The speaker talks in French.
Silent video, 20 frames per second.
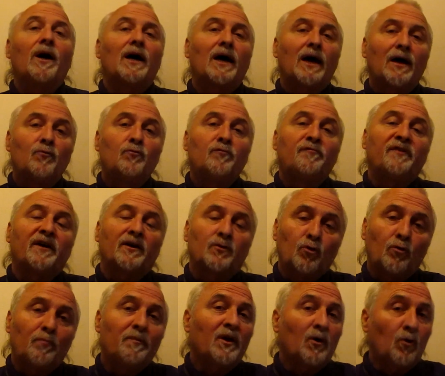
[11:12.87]
à nous faire
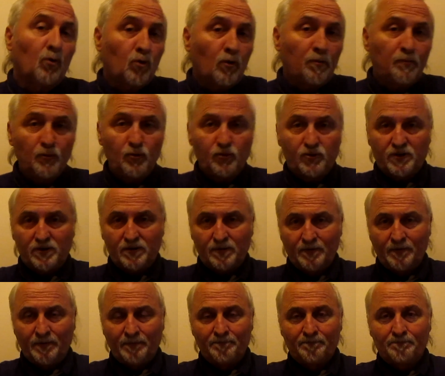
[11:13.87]
dormir encore plus
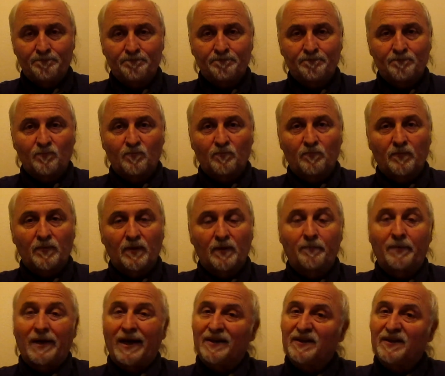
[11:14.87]
par